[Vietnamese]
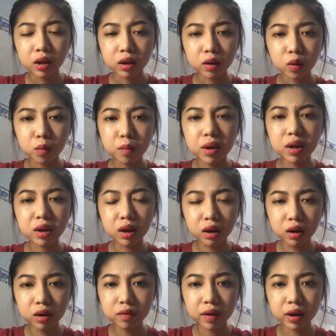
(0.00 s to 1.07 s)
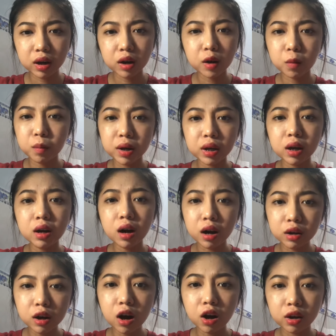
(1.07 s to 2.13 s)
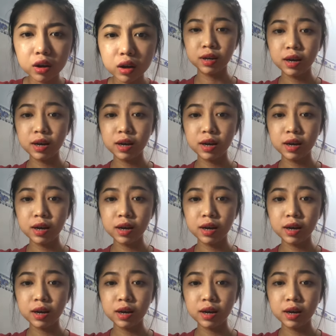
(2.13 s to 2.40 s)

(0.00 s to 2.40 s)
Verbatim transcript: nó cũng bị ngứa và nó cũng bị kích ứng thôi